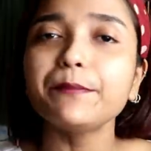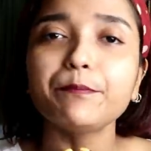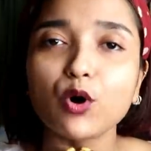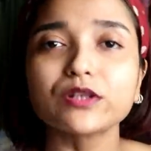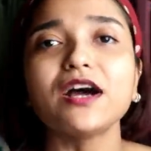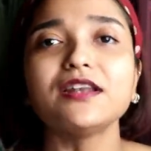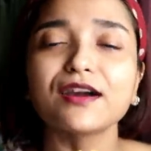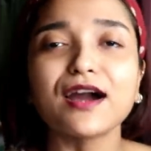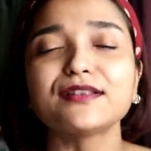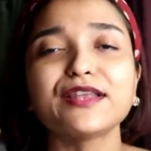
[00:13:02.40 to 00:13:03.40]
भी पौधा
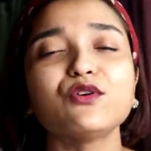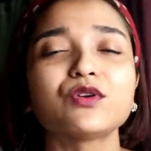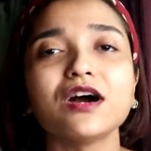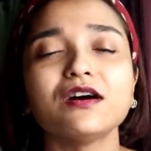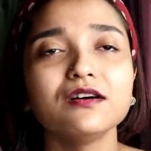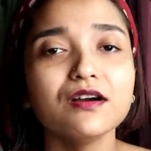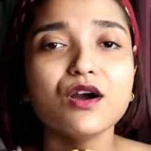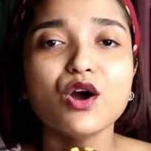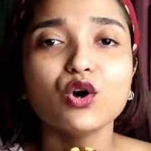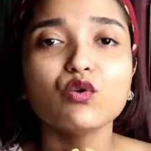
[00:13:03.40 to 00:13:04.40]
लगाते हो ना
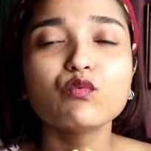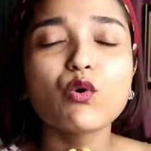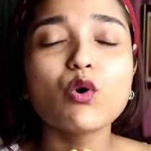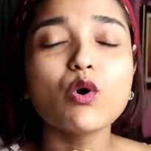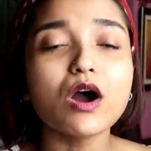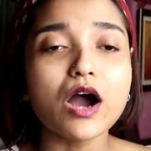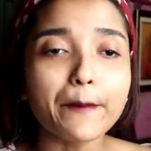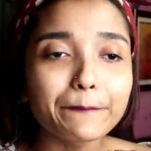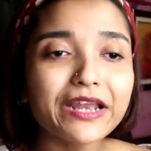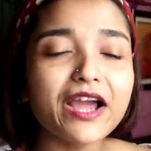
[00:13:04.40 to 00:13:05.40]
वो
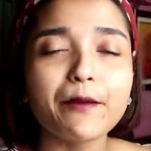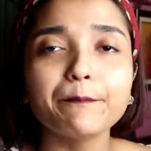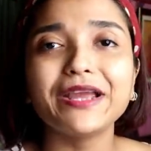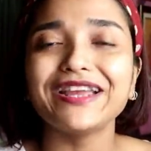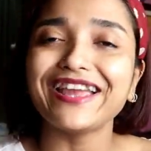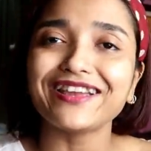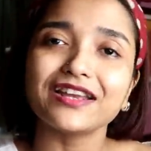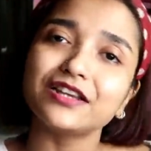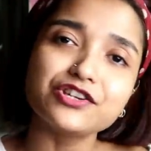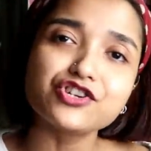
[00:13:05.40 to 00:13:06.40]
अपने आप में
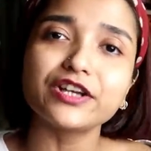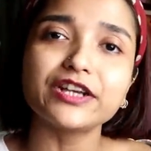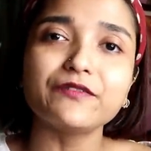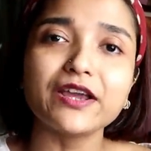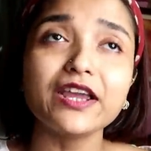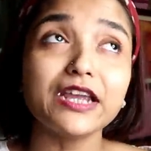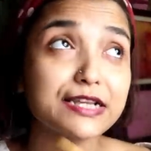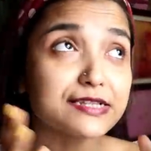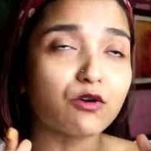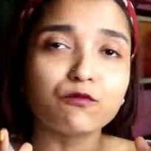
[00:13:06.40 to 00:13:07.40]
एक इनिशिएटिव है
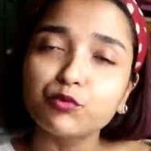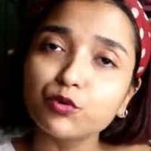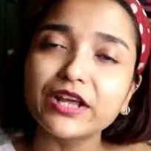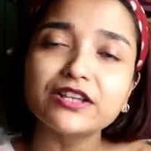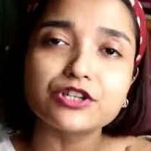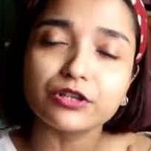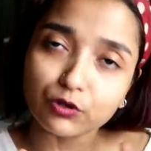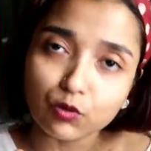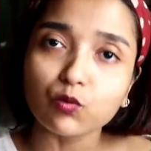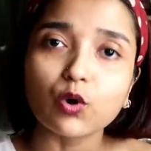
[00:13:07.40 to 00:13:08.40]
इस पूरे
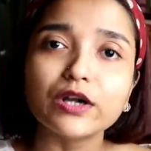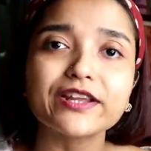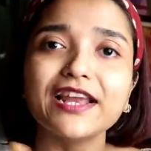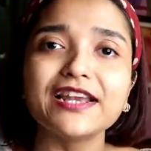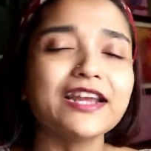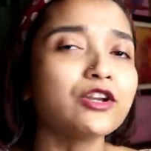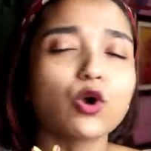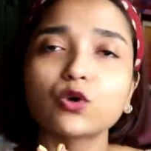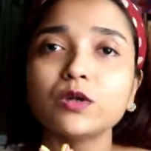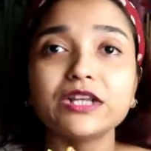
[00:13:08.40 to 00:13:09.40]
वर्ल्ड के लिए
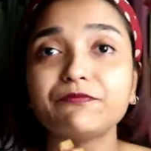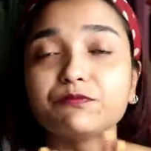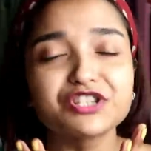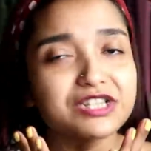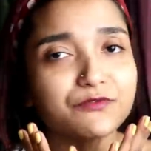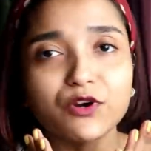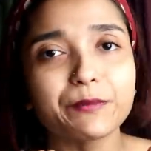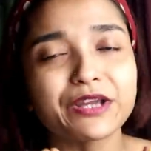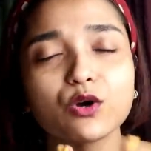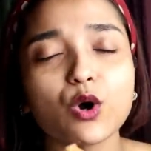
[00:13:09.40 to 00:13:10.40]
नॉट ओनली जस्ट
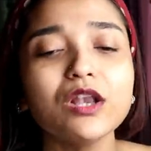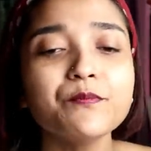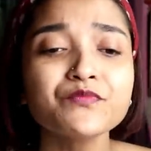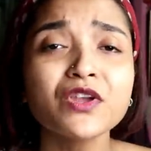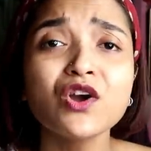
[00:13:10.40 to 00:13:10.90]
फॉर बंगाल